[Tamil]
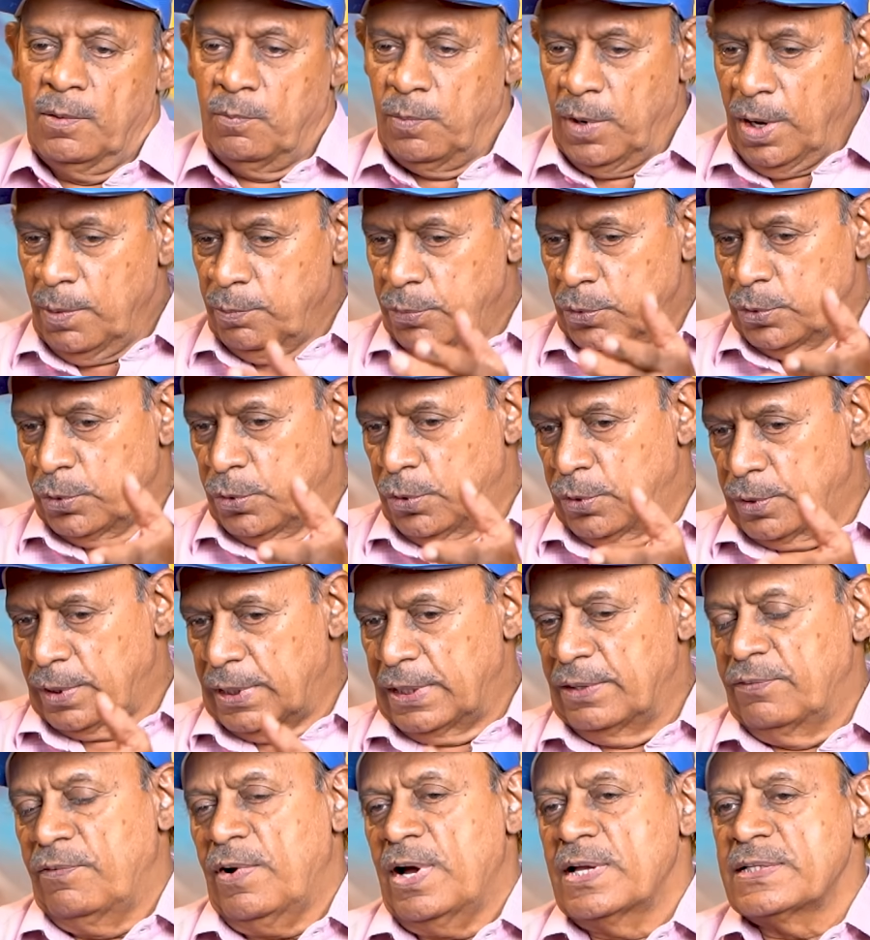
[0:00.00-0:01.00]
பாம்குரோ
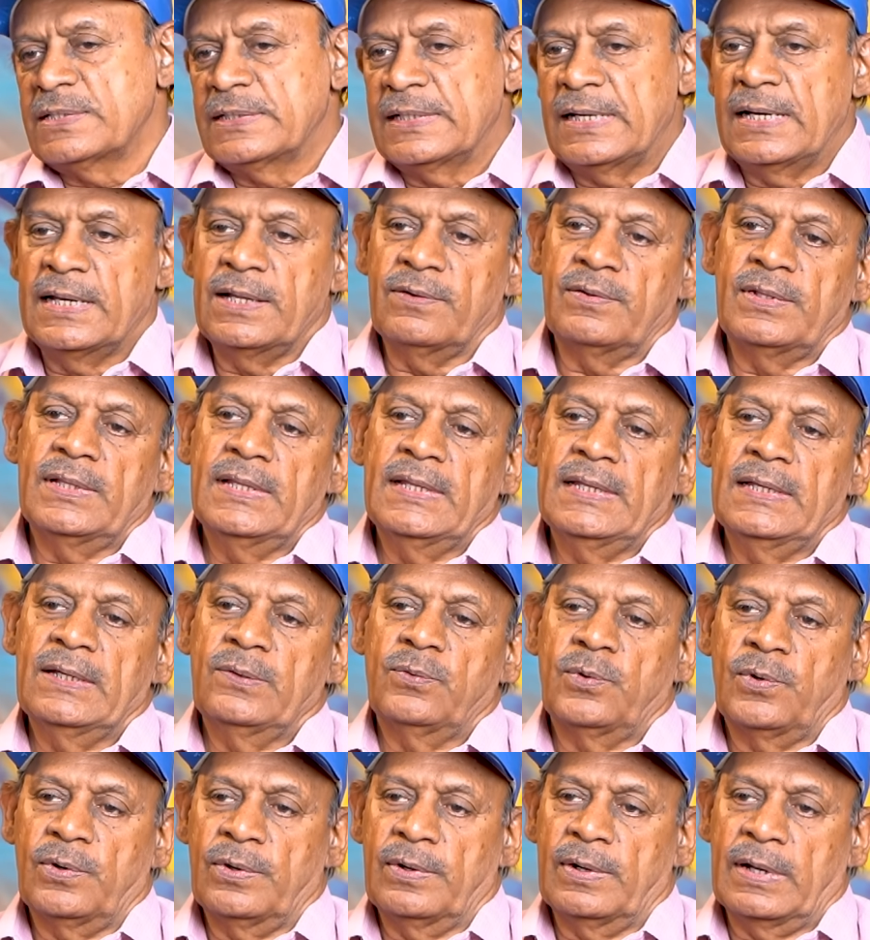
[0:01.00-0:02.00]
ஹோட்டல் வாசலில் வந்து
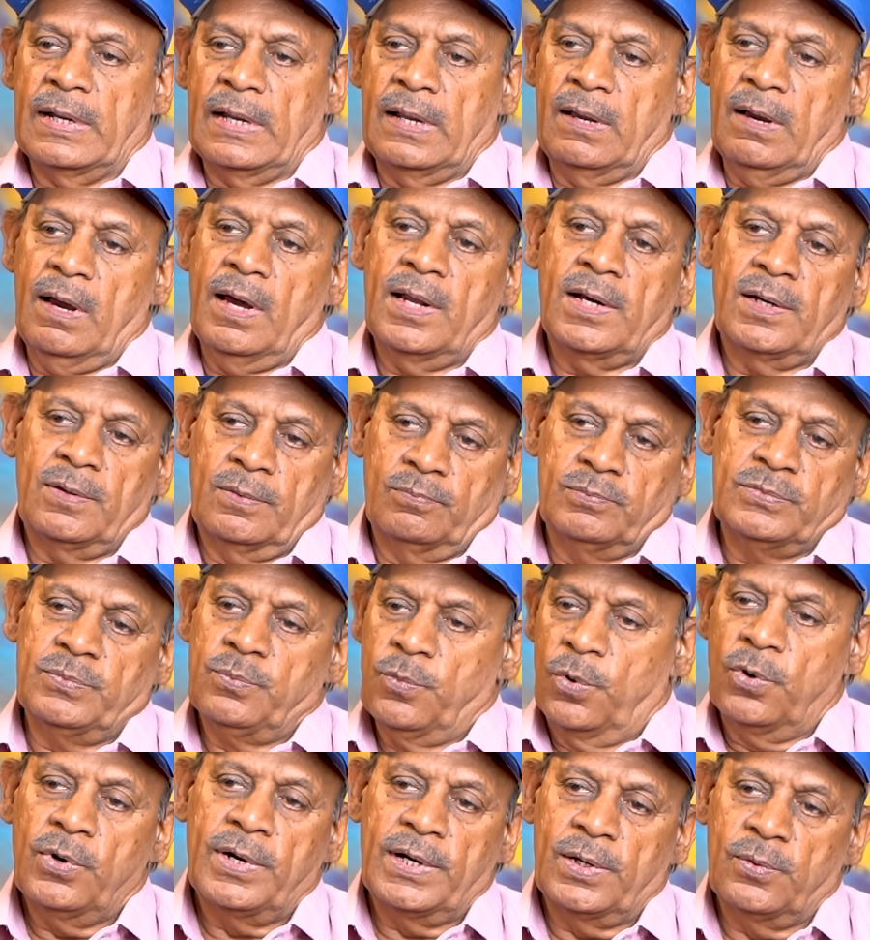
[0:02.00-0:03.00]
ஒரு காரு
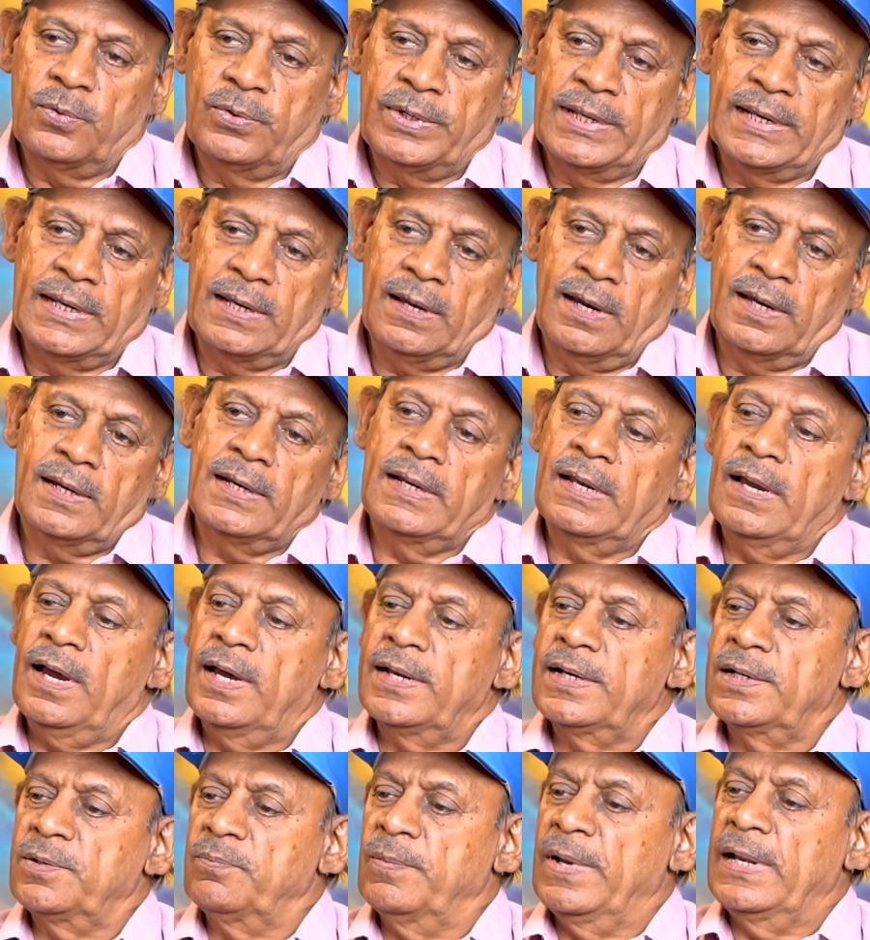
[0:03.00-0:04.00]
மோகனுடைய காரு
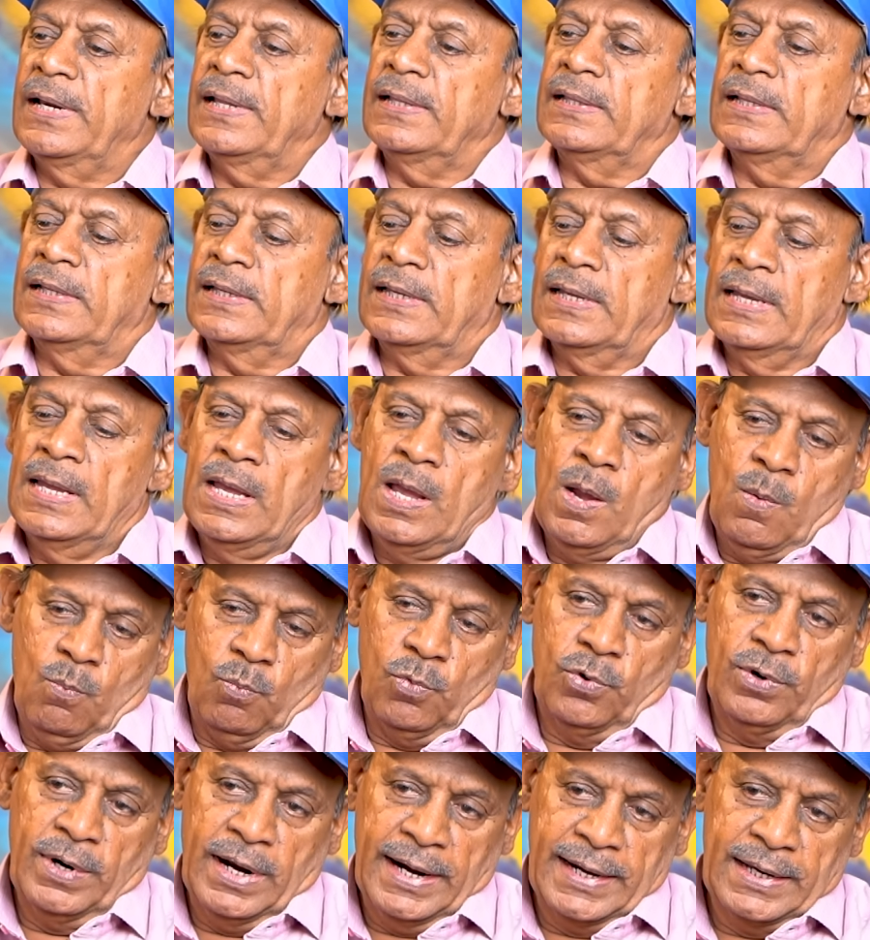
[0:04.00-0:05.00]
காருக்கு மேலே அந்த
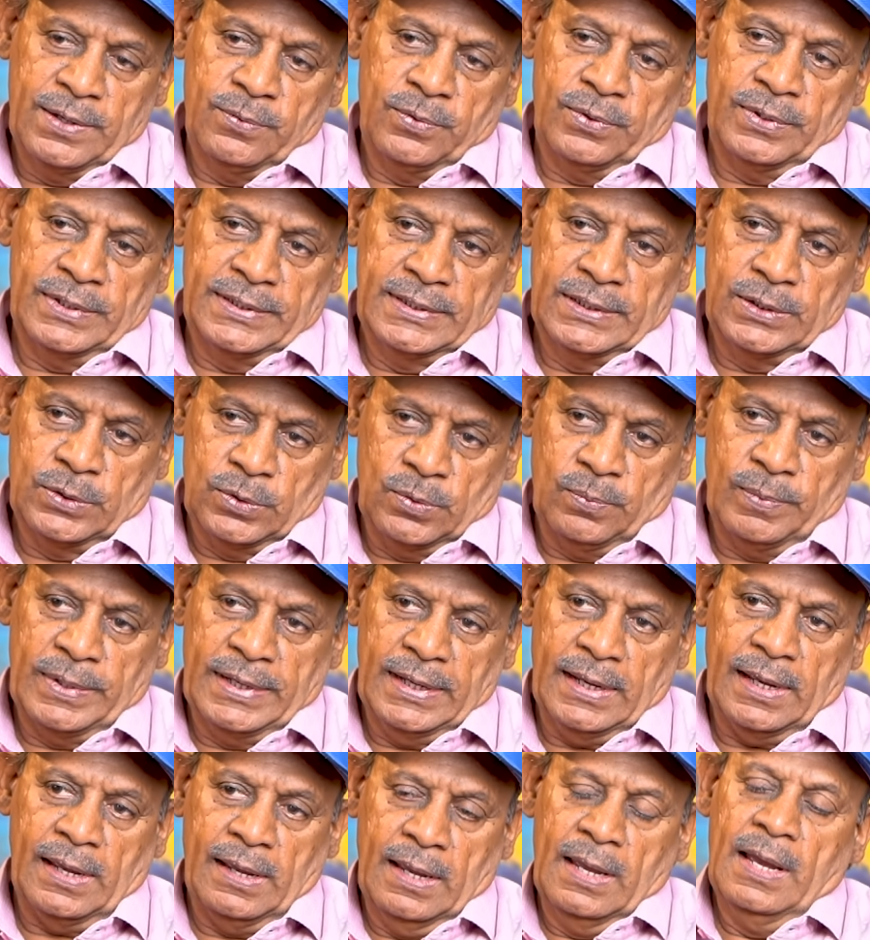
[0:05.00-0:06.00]
முன்னாடி ஒரு இது இருக்கும்
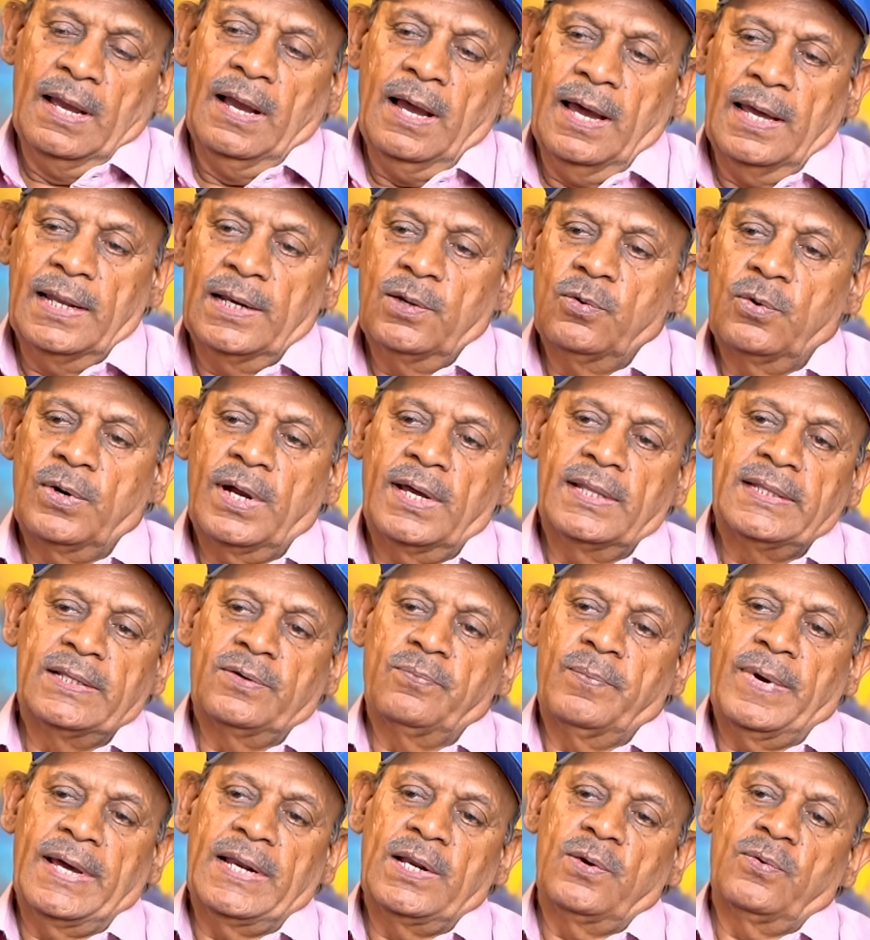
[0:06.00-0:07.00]
இல்லையா அதில் உட்காந்து
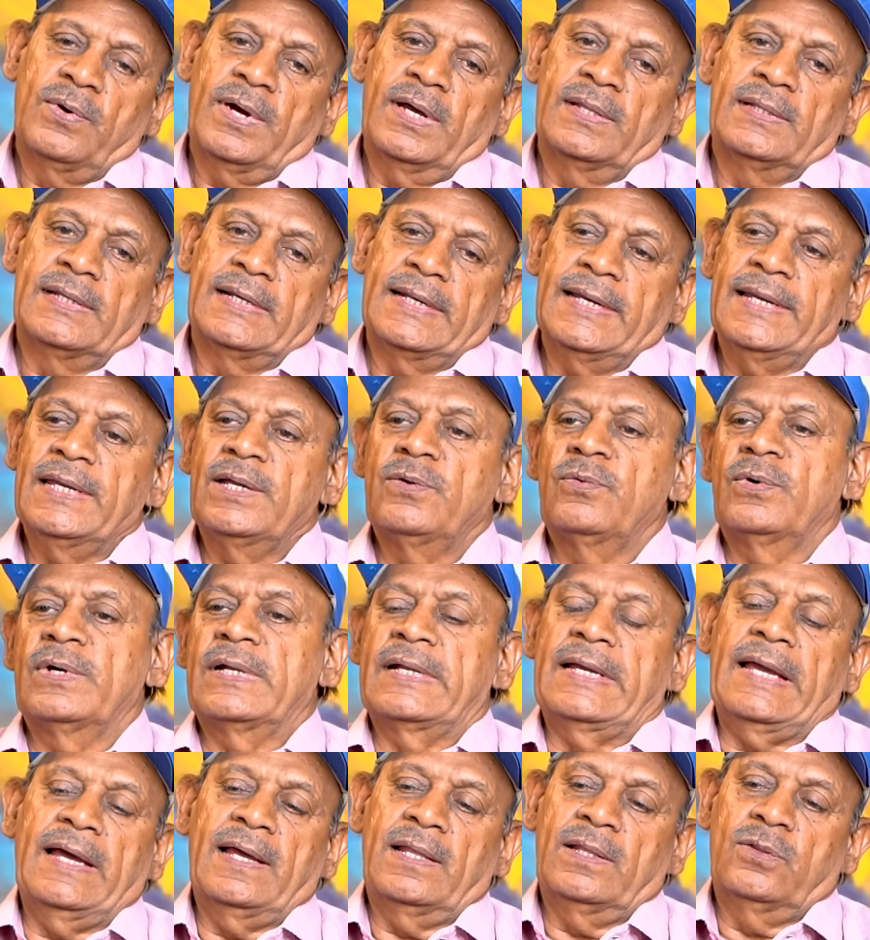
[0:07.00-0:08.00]
மேலே உட்காந்துருக்கேன் இவங்க
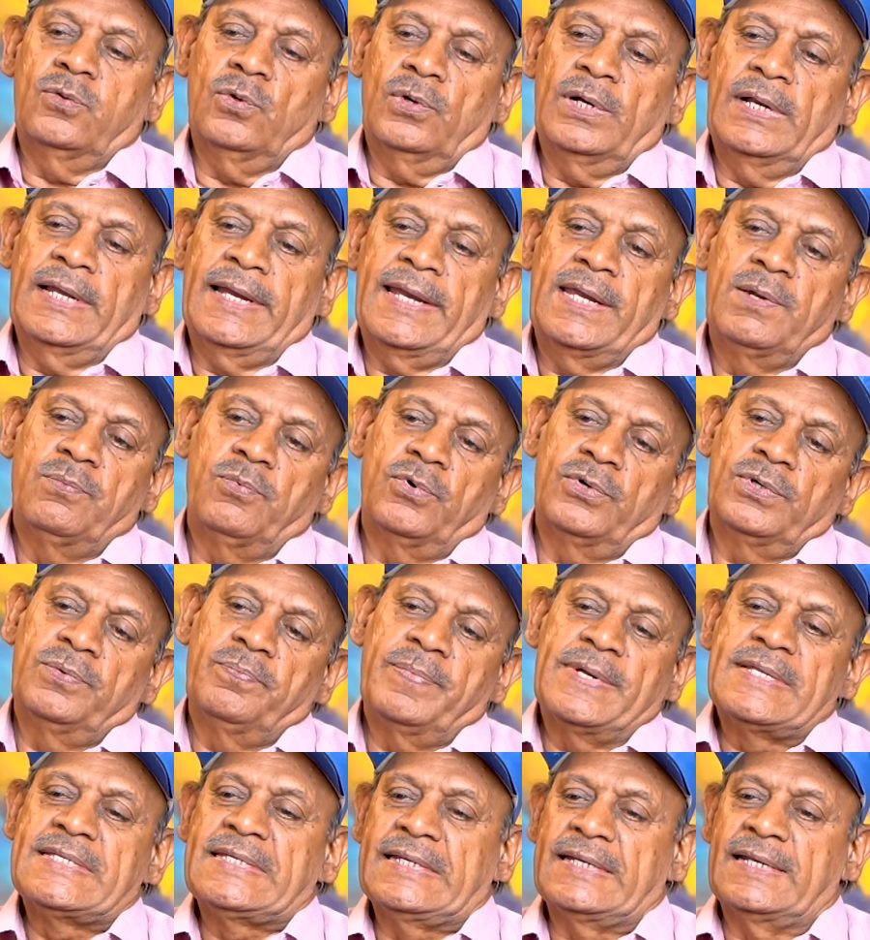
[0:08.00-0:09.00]
க தோலில் கை போட்டு
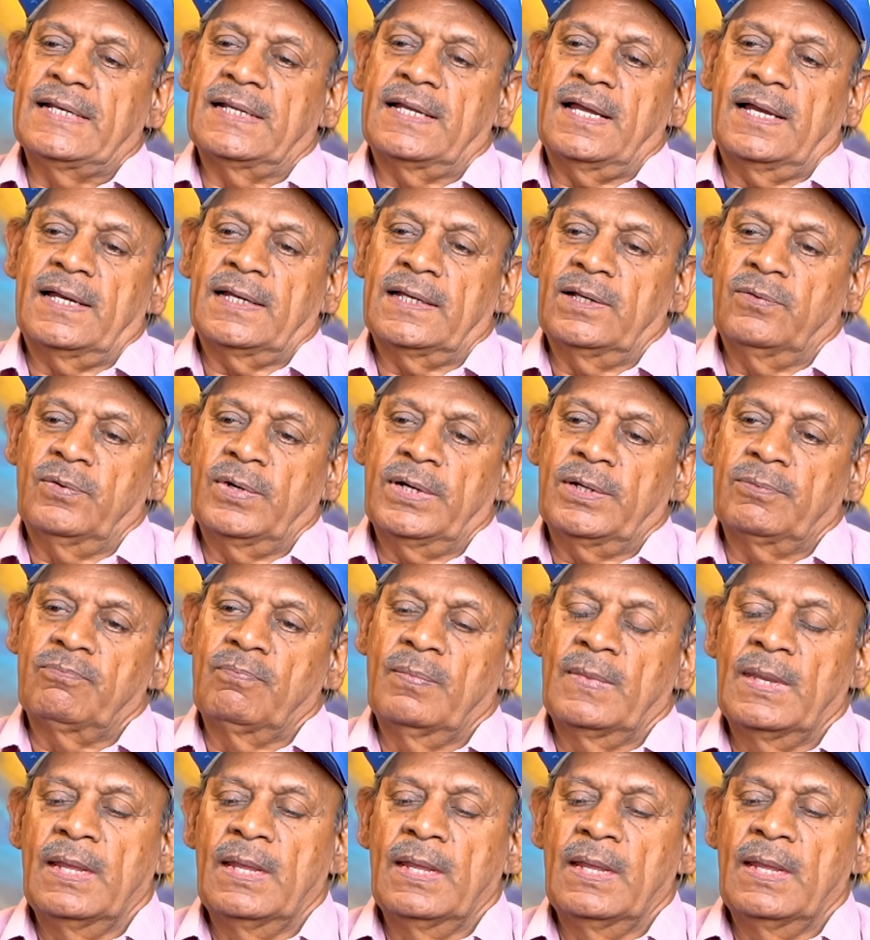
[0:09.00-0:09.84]
பேசிகிட்டு இருக்காங்க அவன்